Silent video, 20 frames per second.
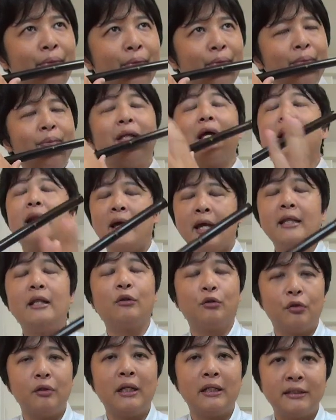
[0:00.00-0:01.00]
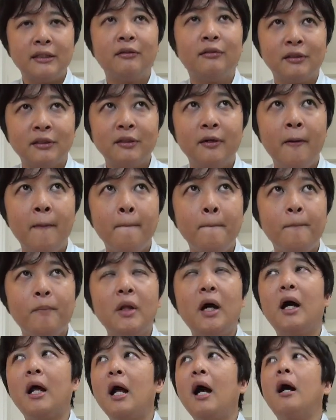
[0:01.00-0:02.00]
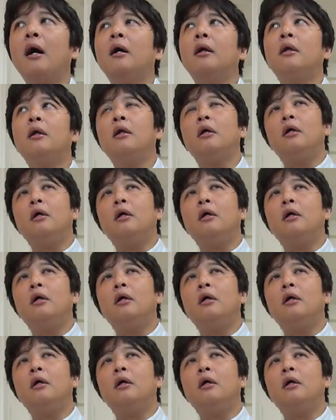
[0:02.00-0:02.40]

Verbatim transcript: みたいな変な音になっちゃうんです。だから、